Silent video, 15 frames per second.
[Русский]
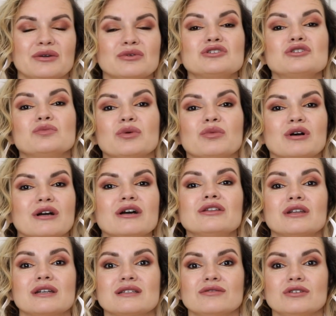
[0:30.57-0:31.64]
очень
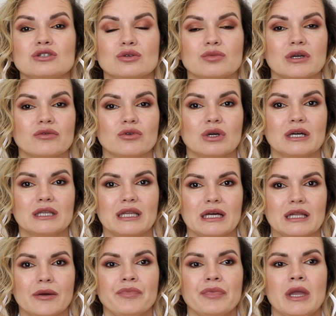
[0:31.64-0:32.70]
помогают развитию моего
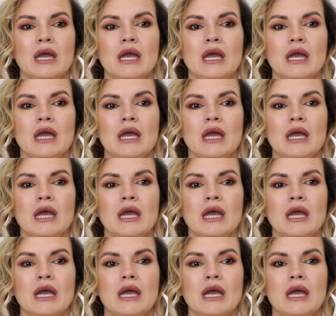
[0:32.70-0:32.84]
канала.